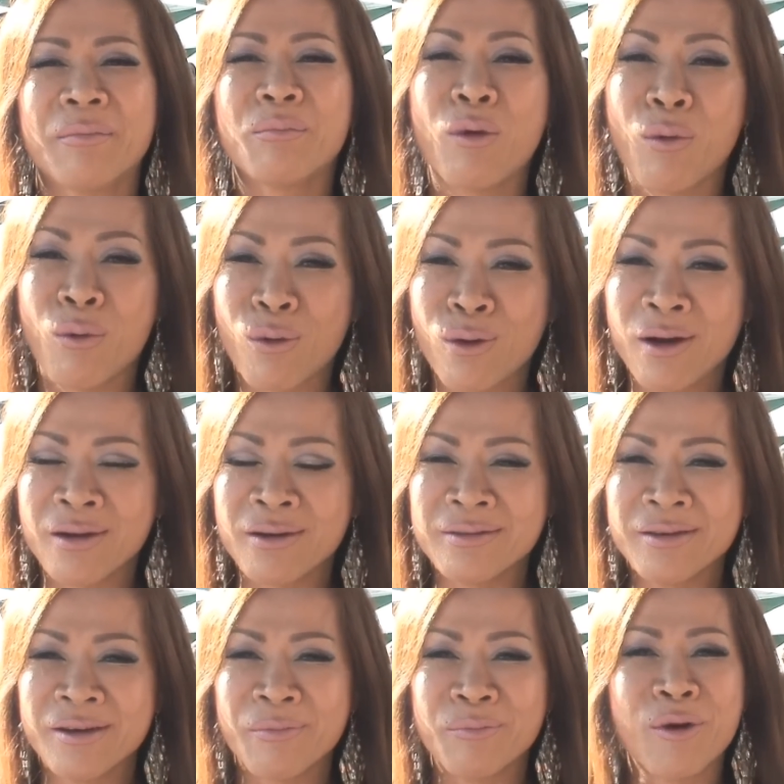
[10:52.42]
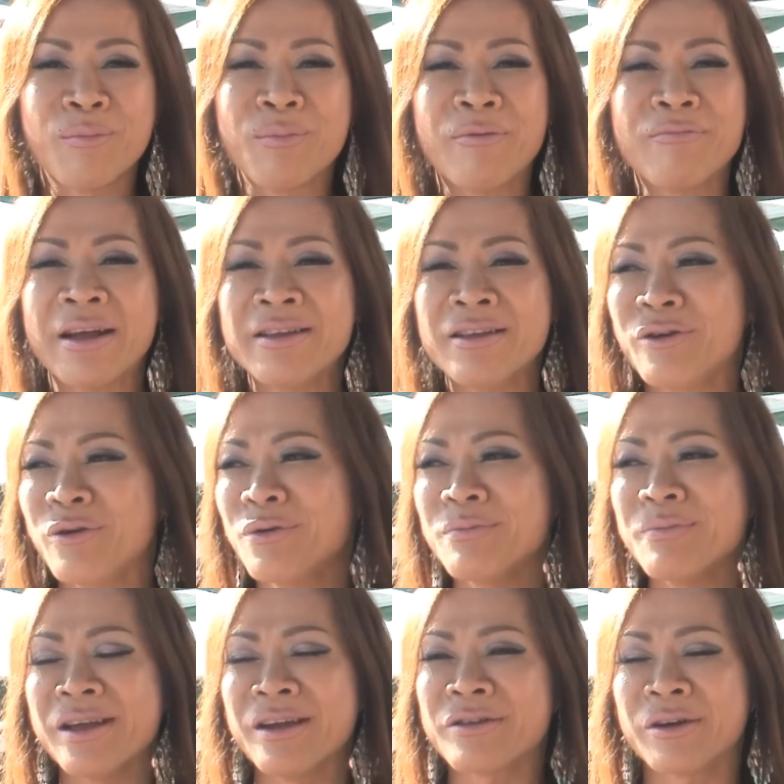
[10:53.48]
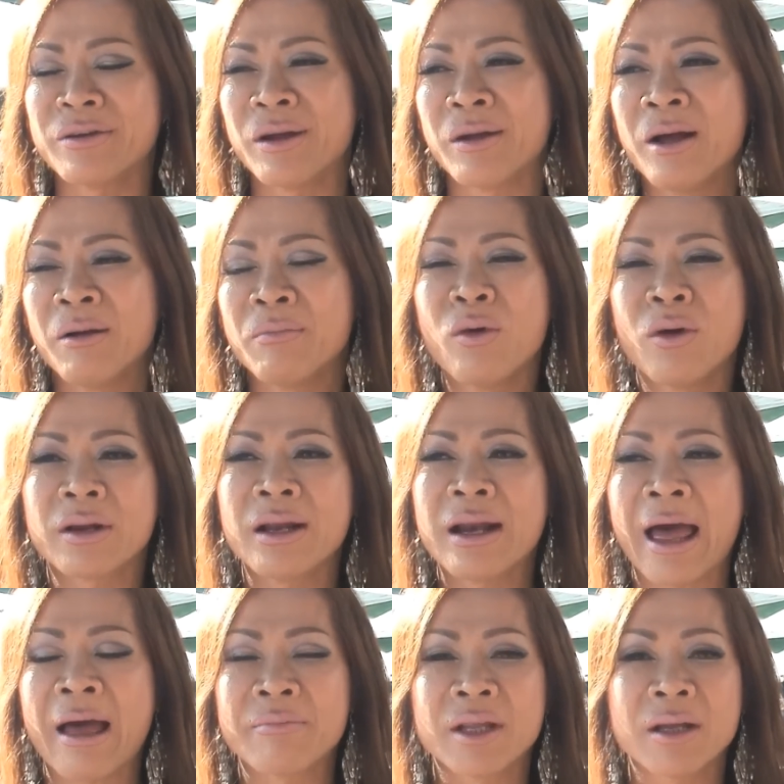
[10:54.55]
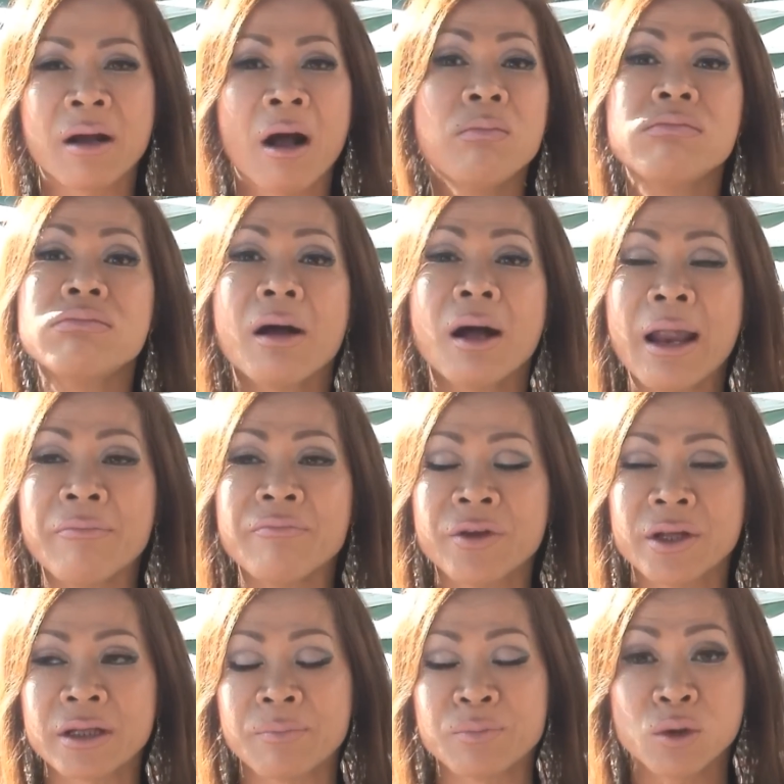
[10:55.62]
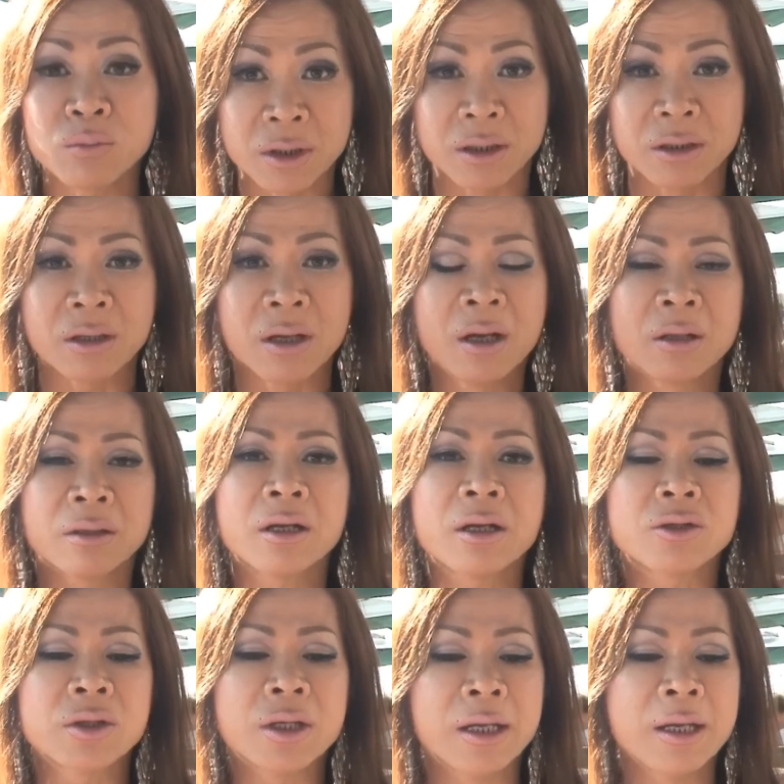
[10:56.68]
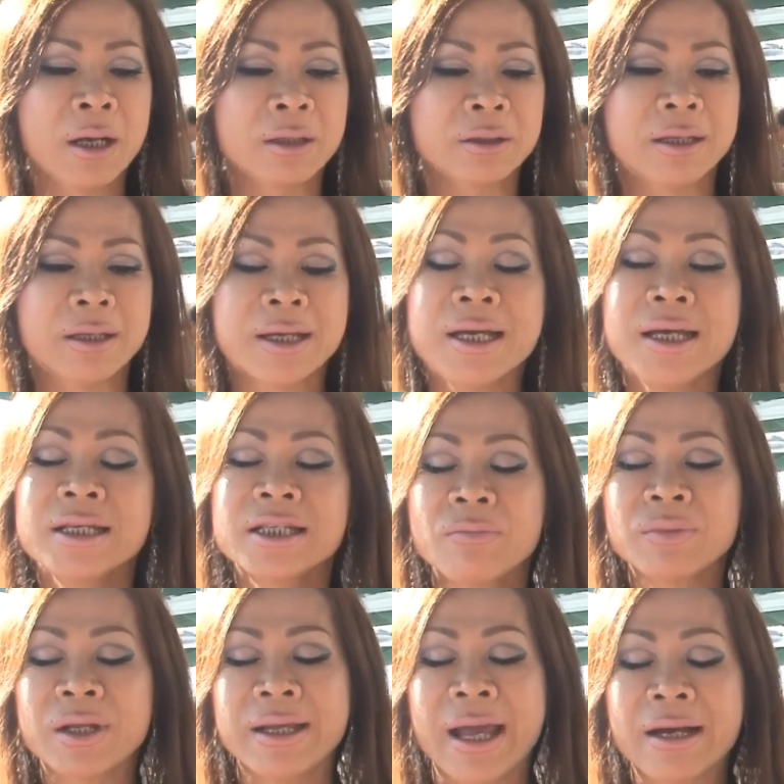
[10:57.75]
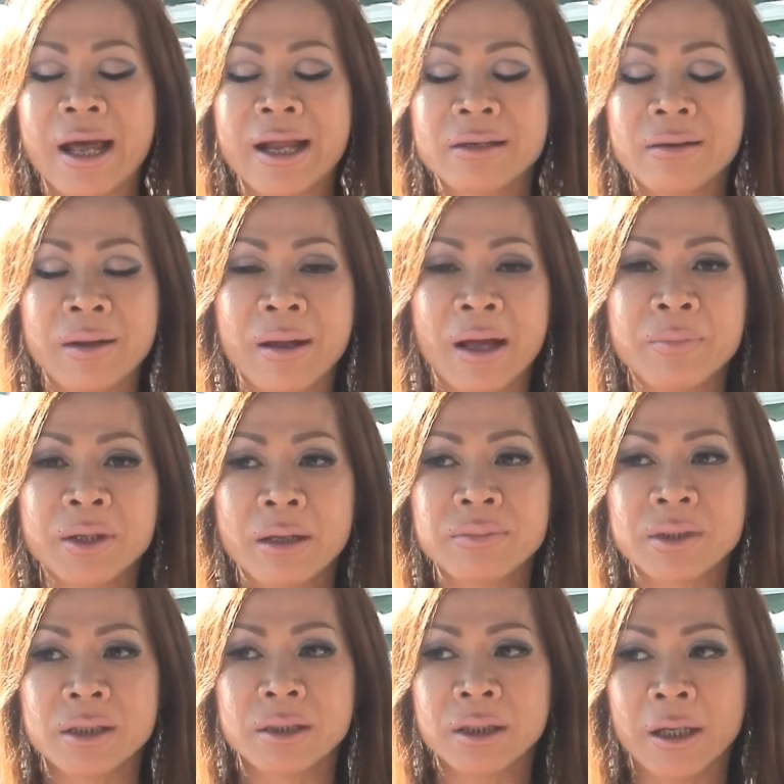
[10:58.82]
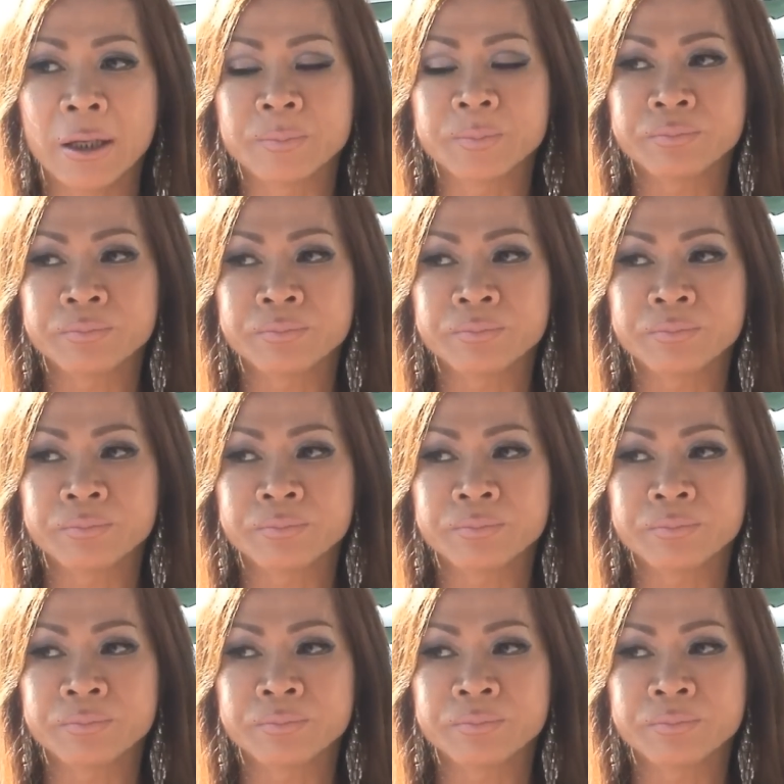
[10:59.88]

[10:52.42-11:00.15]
buồn buồn mà không phải như uống bia rồi buồn đi làm thì không có làm việc tập trung được tức là suy nghĩ thì khi trong thời gian đó anh anh mới tâm sự tức là